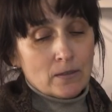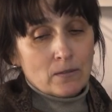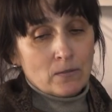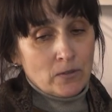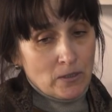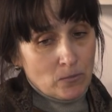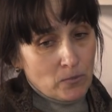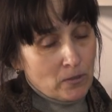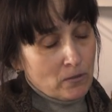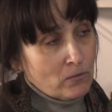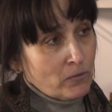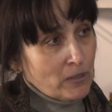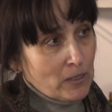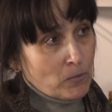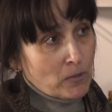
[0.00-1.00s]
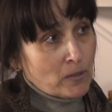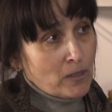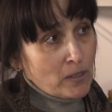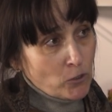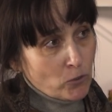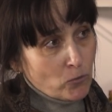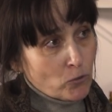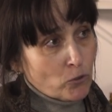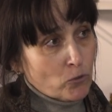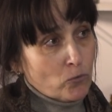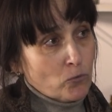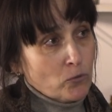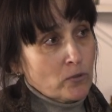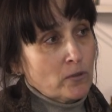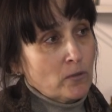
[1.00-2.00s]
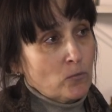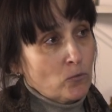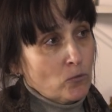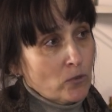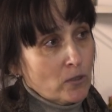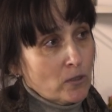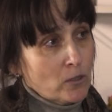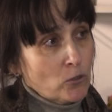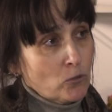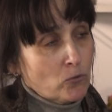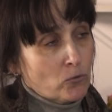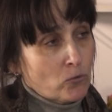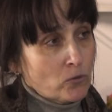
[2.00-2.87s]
в зимнее время. Дальше уже куст зимует хорошо.